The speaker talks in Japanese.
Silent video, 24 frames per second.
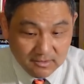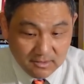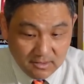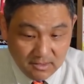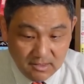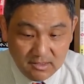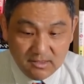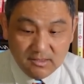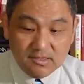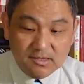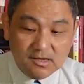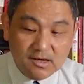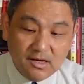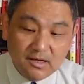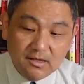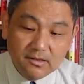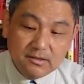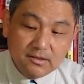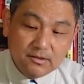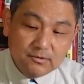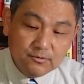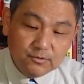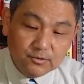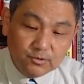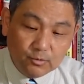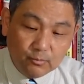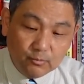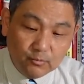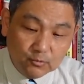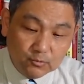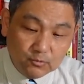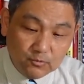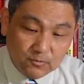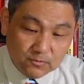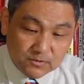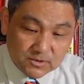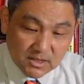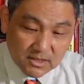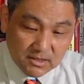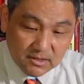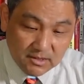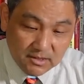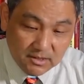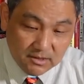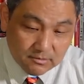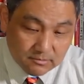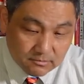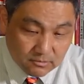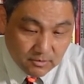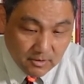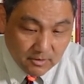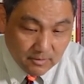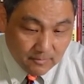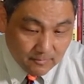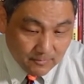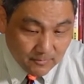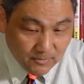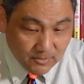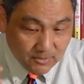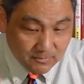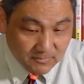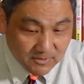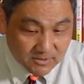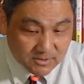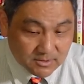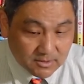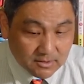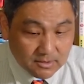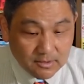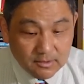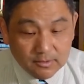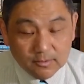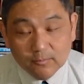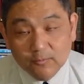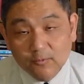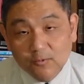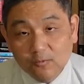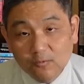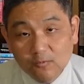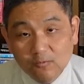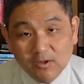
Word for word: 控えている人も当然いるとは思いますけれども、